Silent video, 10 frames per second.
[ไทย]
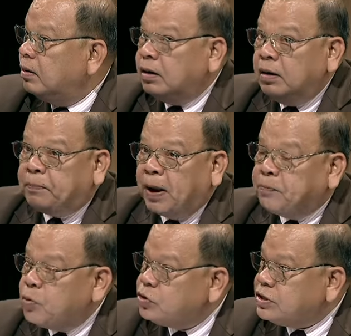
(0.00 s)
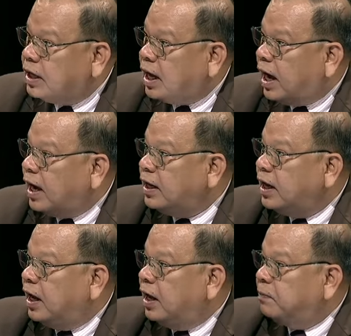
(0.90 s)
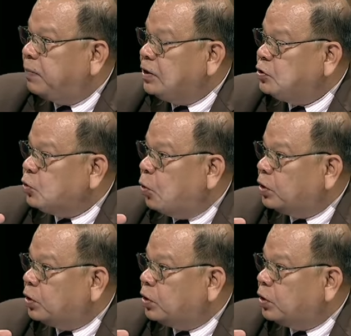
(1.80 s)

คือเป็นผู้เสียหายเอง เป็นโจ